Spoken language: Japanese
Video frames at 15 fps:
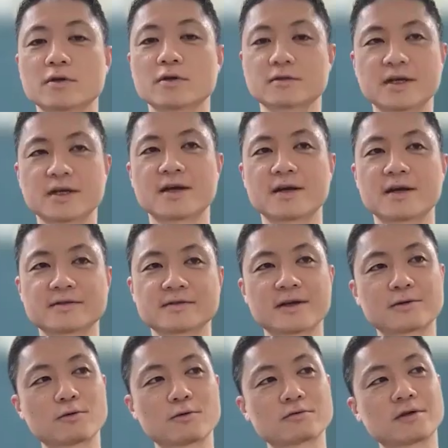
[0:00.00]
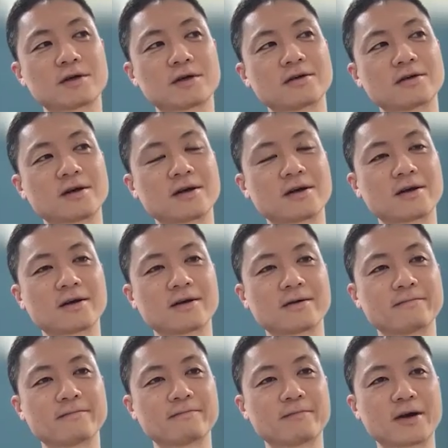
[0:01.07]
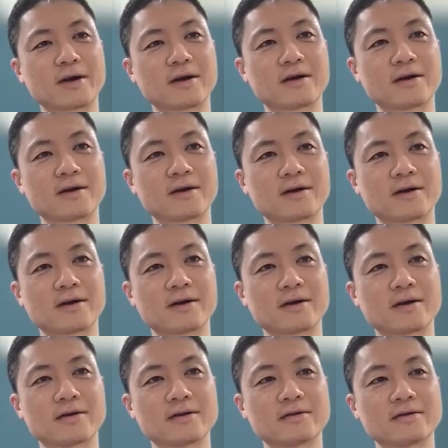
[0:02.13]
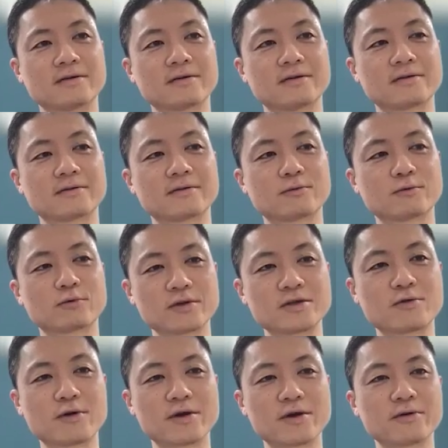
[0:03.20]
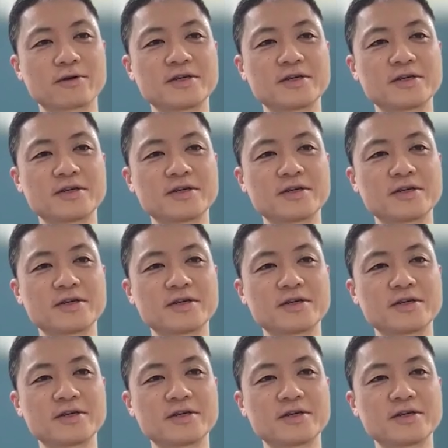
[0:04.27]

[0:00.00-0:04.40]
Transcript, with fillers: うですね佐藤さんが、まあ、本当に声を